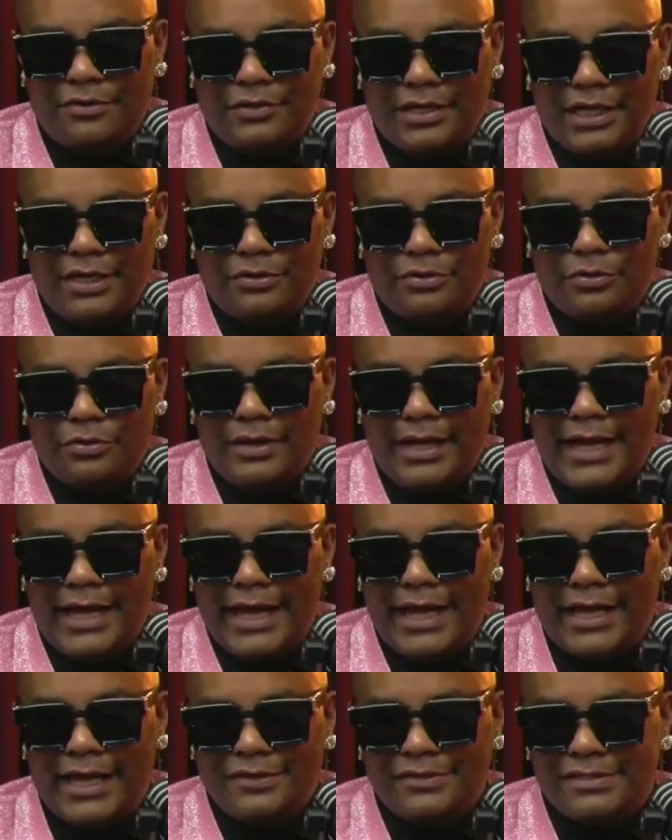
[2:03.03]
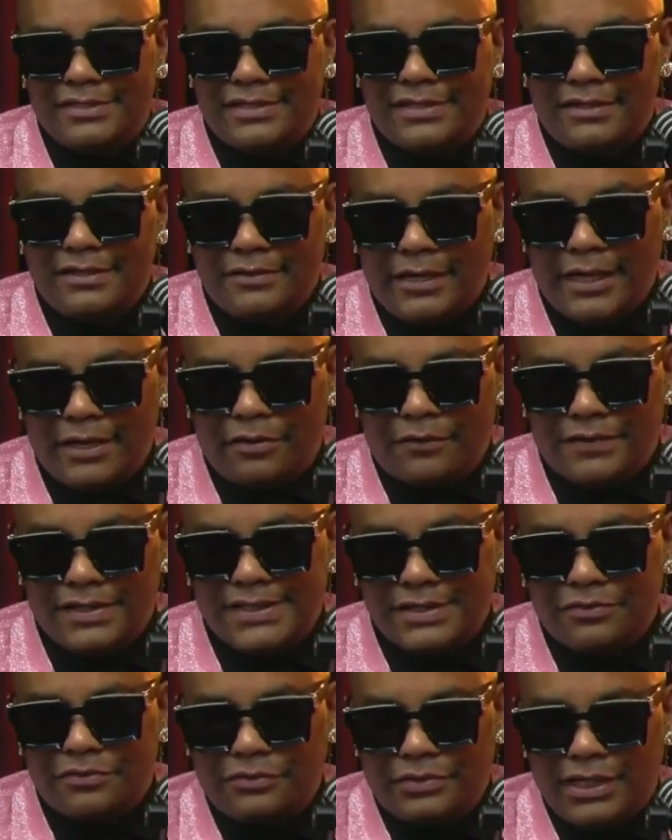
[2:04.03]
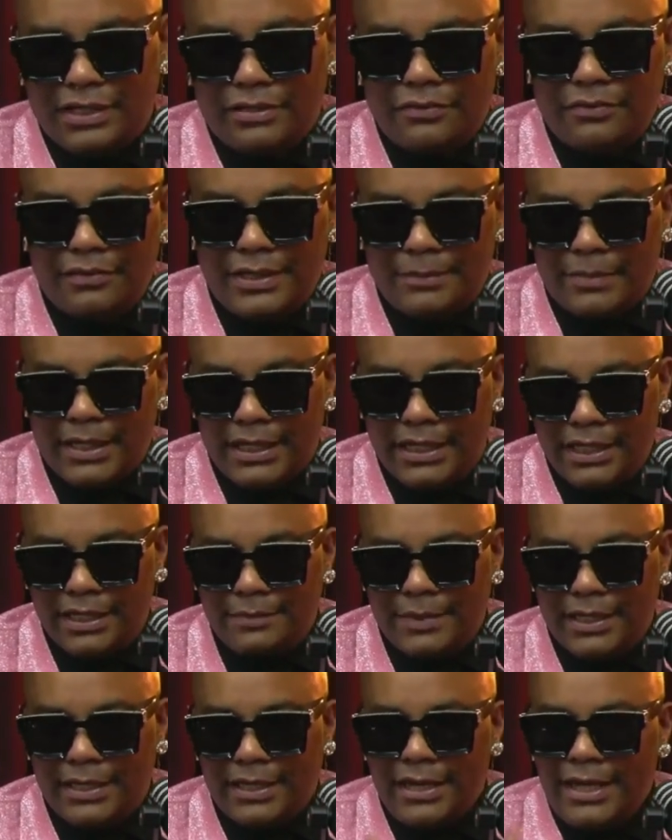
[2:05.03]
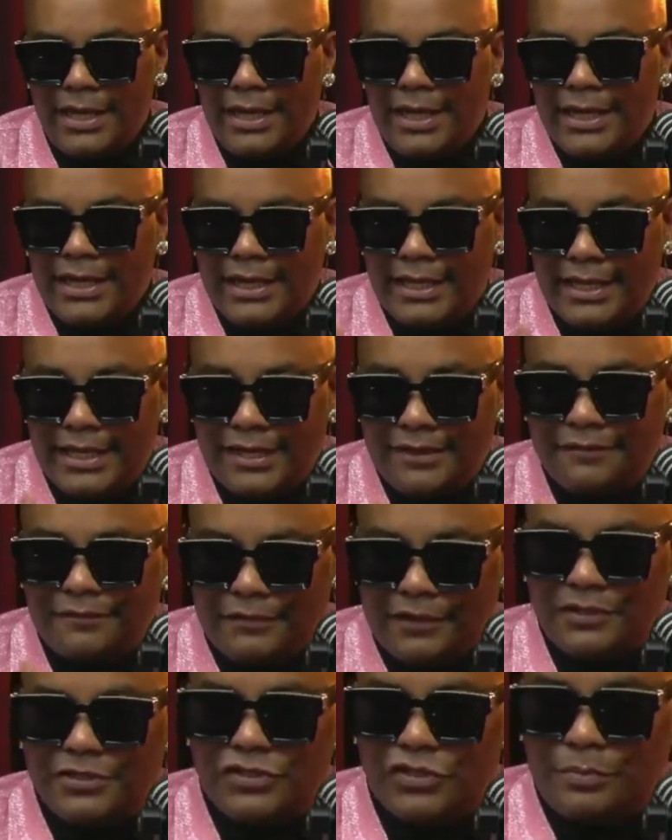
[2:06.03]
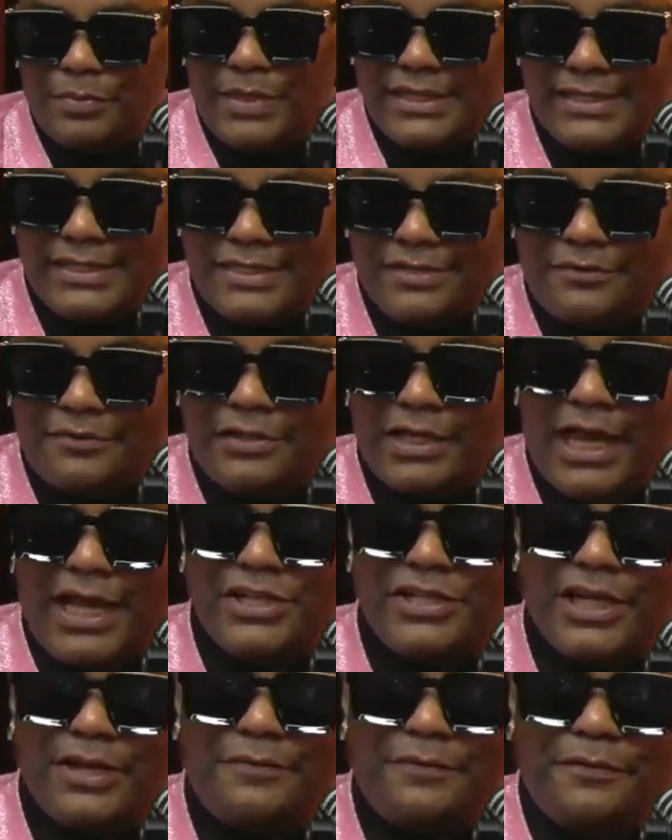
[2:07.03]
um negro, é, é, conversando com um negro em Miami, e falando sobre essa dificuldade. Ele